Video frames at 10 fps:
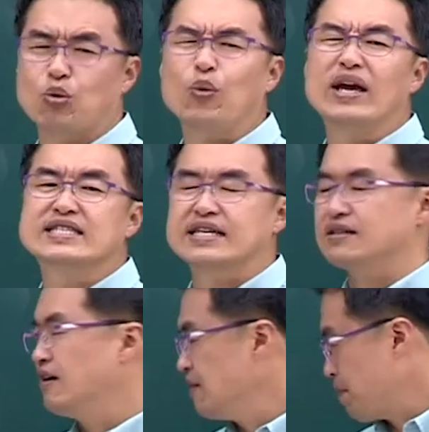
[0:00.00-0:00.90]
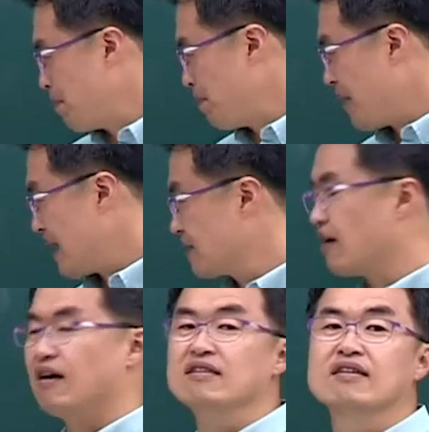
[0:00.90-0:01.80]
외사정,
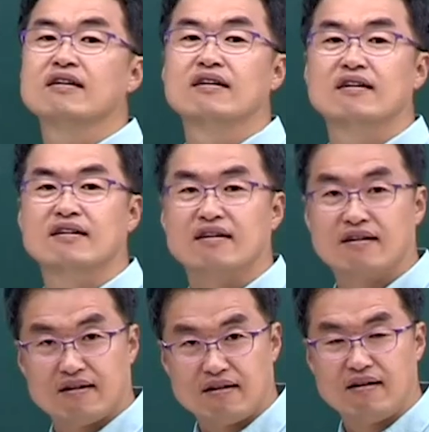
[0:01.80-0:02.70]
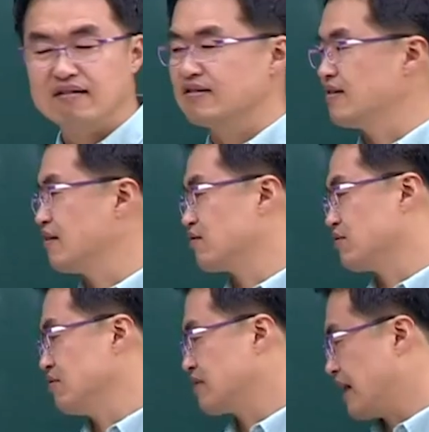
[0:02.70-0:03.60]
파견 어허,
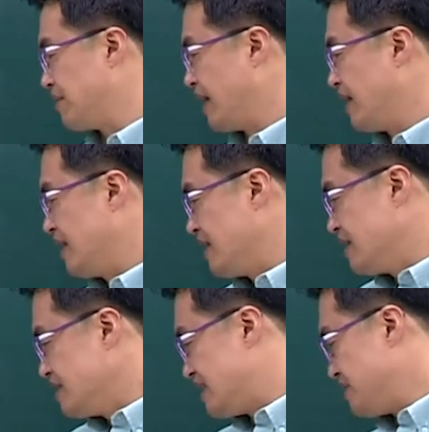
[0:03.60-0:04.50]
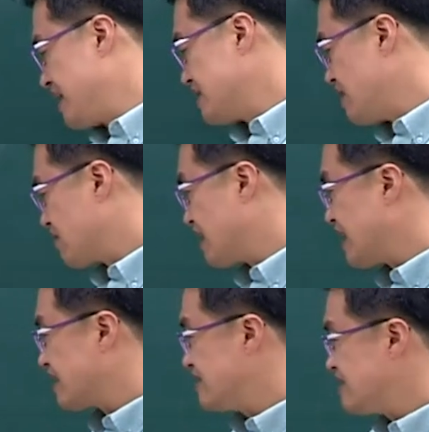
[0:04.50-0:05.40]
기억해놓고 그 다음에 지방
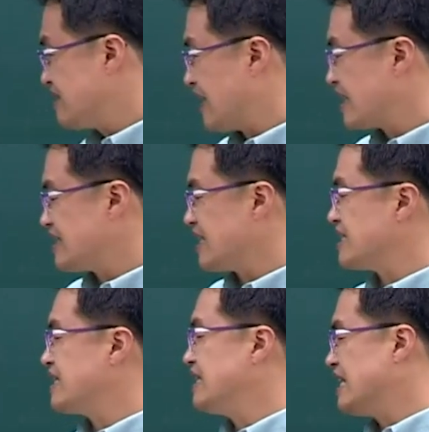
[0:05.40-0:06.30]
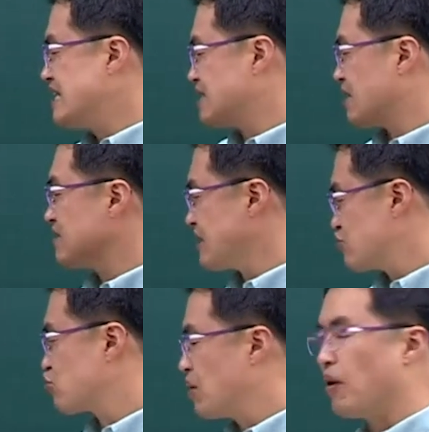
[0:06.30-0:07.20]
세력가나 그 자, 재를 일정 기간
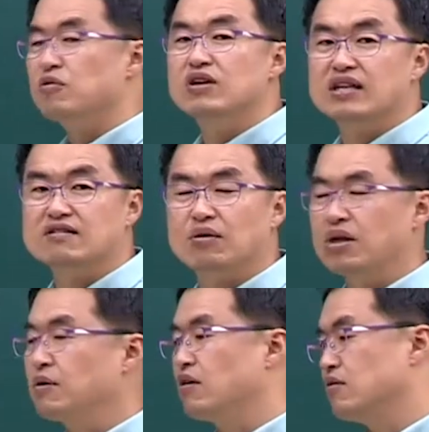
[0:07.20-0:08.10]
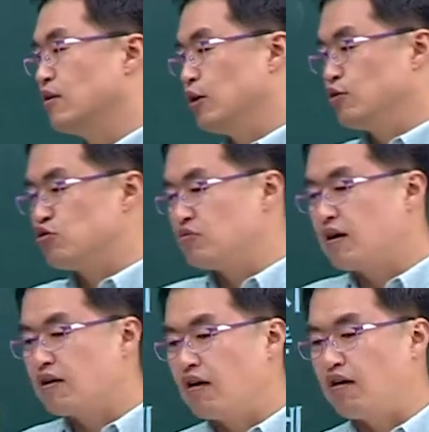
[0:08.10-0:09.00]
수도에 머물게 하는 거야. 왜냐면
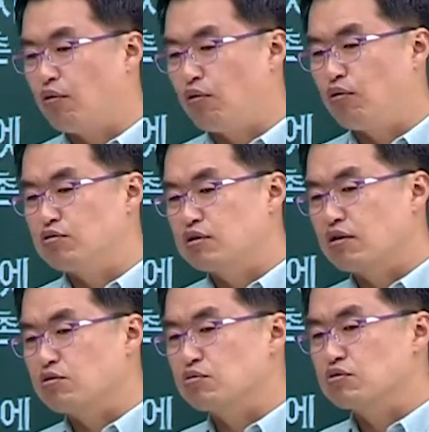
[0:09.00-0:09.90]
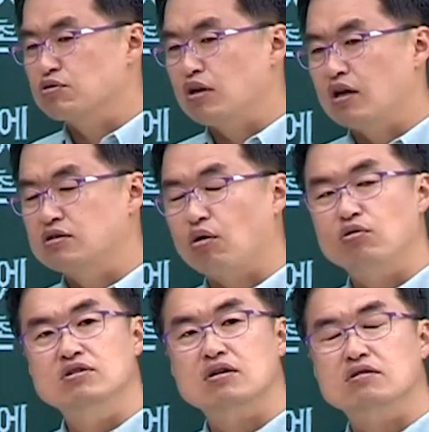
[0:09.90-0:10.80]
지방에 오 세력이 좀 쎄. 제가
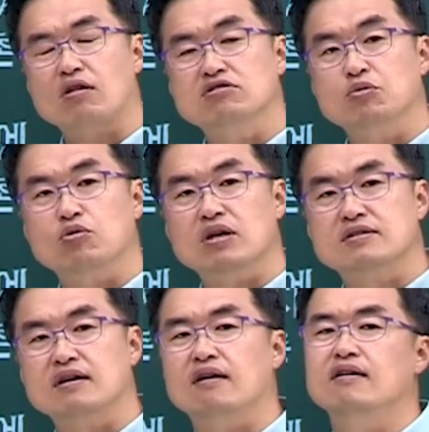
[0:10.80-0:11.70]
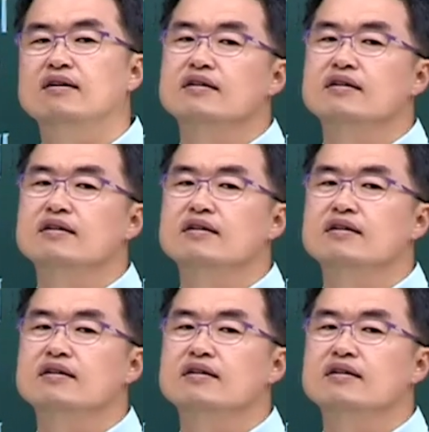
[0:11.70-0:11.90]
언제 되는지 모르겠어.